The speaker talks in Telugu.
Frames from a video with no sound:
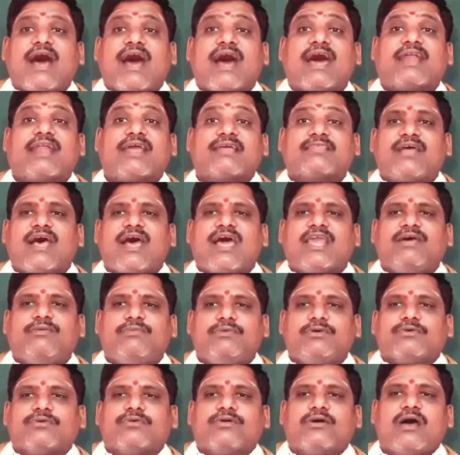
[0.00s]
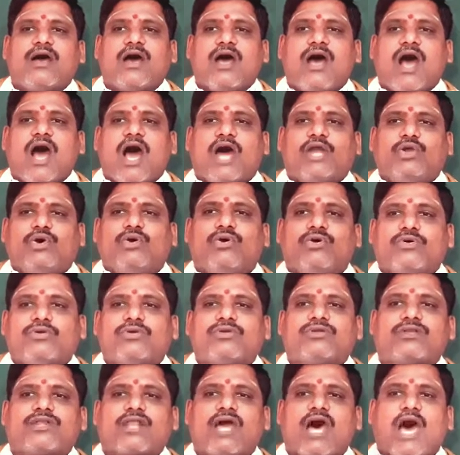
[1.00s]
అన్నదానము అను
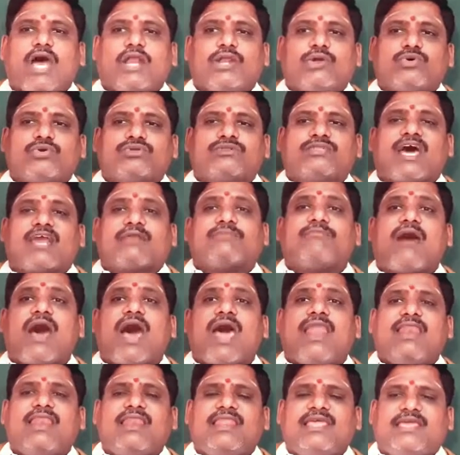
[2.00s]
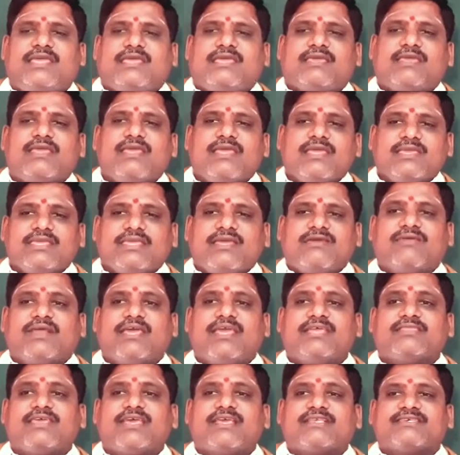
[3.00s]
నాలుగు ధర్మాలని
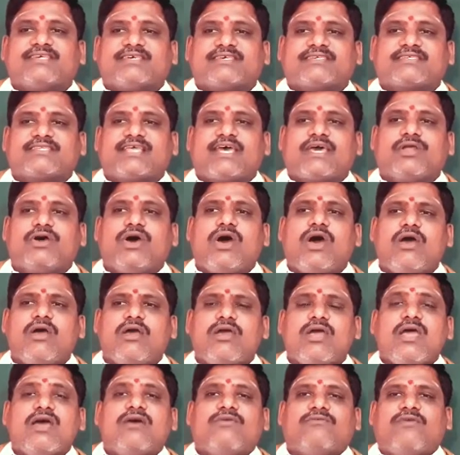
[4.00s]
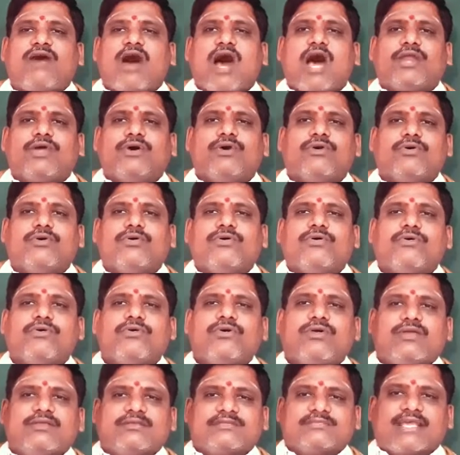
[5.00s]
ఎవరైతే చేస్తారో వారు
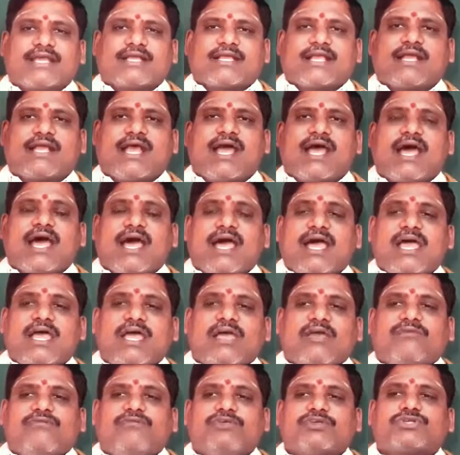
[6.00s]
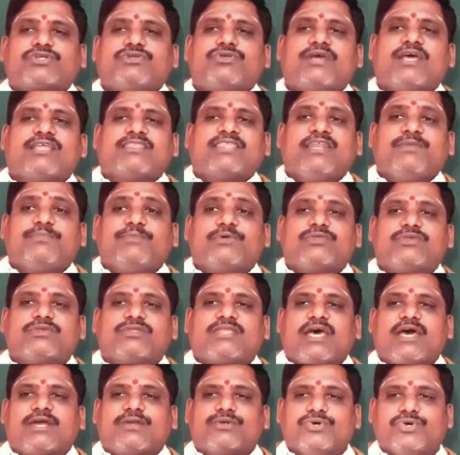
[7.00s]
చక్కగా విష్ణుగతిని
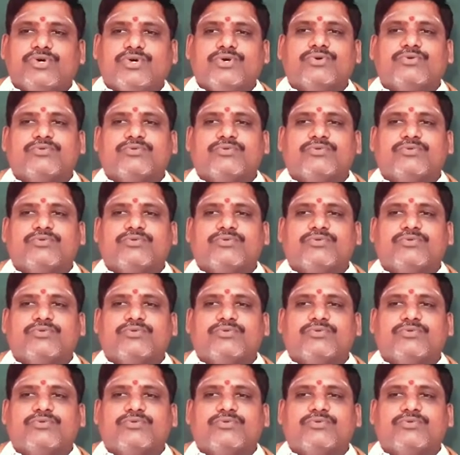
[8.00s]
పొందుతారు